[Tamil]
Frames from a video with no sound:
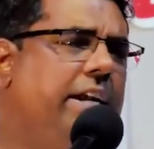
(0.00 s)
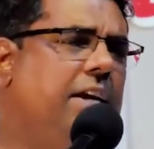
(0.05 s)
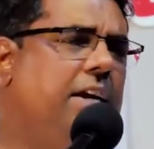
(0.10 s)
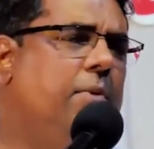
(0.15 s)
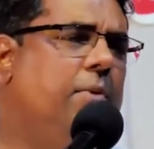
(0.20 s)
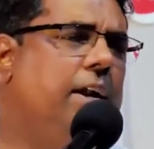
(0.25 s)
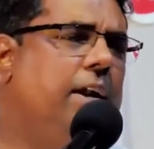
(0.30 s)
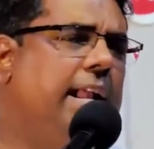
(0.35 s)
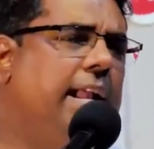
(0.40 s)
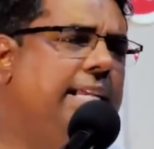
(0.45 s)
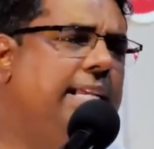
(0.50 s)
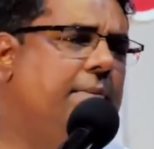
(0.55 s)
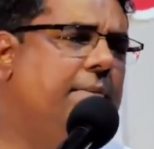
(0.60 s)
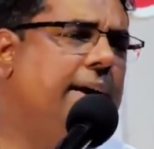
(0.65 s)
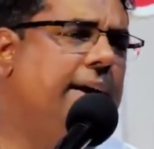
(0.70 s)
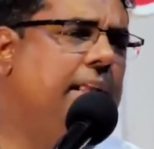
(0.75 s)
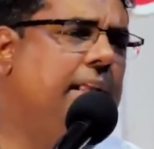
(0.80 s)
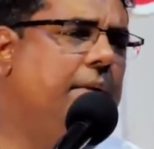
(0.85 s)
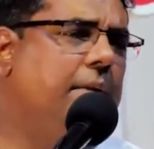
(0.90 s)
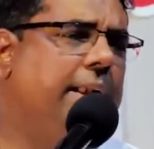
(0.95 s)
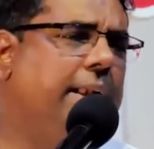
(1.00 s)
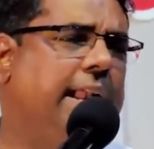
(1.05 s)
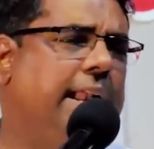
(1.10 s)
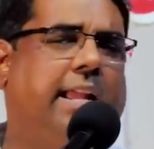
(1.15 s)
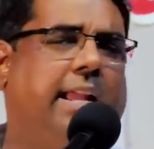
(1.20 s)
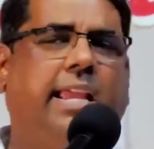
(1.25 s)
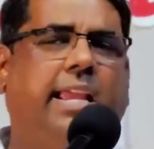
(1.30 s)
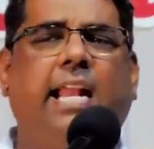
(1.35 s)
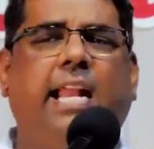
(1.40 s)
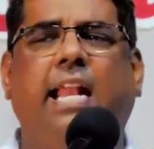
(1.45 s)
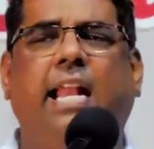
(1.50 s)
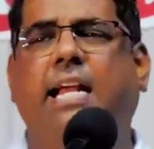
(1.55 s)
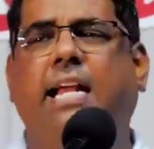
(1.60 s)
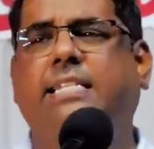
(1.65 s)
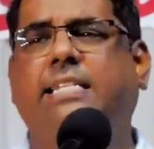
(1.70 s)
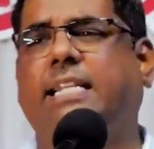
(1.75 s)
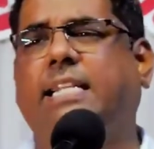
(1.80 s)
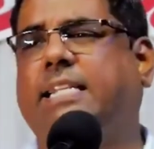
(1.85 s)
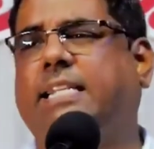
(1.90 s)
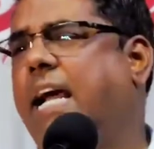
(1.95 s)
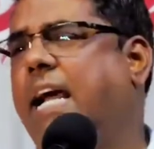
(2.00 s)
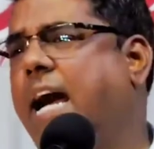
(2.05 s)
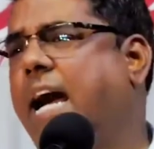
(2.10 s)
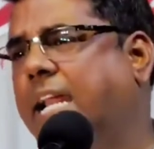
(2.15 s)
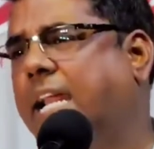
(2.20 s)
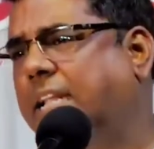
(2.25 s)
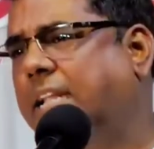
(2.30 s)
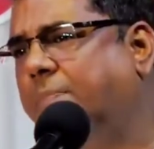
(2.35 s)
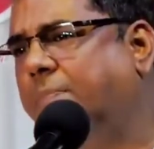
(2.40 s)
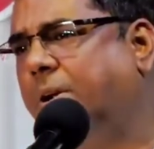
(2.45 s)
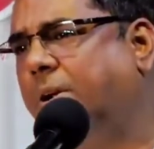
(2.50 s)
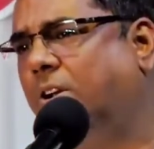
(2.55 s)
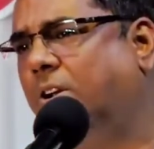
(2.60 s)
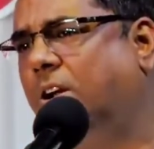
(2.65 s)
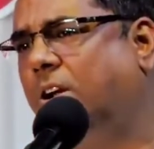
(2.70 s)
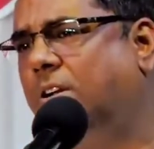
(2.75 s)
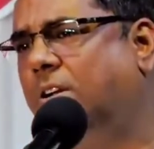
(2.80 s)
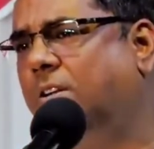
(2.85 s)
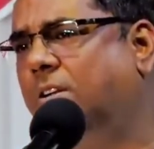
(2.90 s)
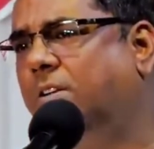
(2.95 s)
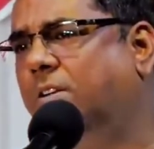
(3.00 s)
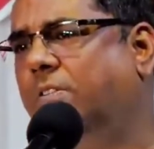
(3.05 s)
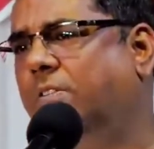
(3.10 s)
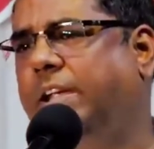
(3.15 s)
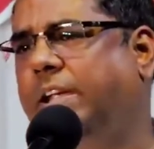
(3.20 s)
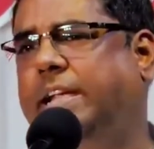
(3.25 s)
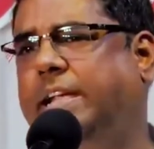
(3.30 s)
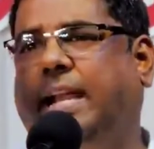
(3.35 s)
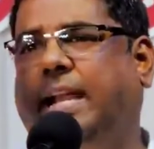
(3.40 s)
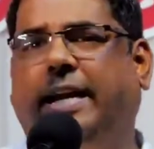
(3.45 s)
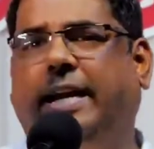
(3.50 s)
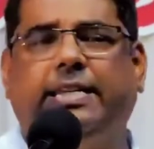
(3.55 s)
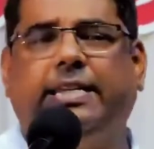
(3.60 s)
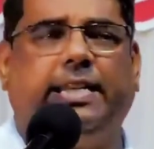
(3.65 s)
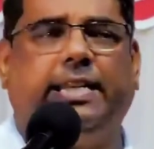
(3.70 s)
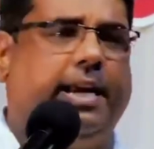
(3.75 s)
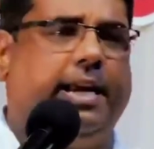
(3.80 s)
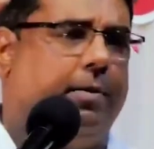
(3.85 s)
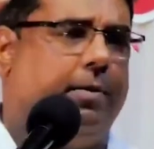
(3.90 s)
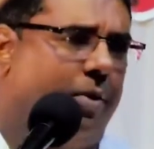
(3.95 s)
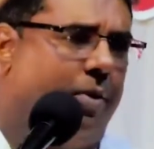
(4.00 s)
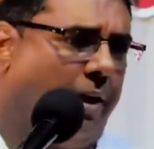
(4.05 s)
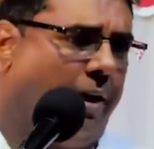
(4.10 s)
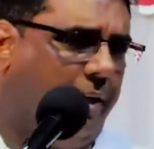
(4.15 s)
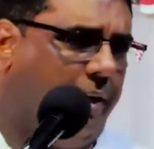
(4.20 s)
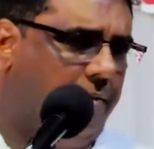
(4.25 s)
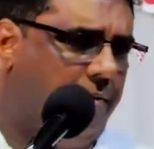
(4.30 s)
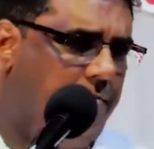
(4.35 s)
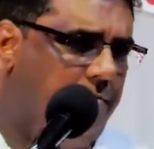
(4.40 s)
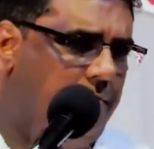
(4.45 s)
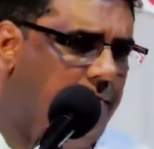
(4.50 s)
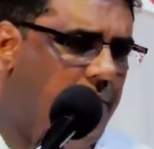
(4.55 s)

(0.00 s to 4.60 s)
வீட்டுக்கு போனாலே சமாதானம் இல்லை ஏன்னா நாங்க சர்ச்சில் ஆராதனை பண்றோம் வீட்டில் நீங்க சீரியல் போடுறீங்க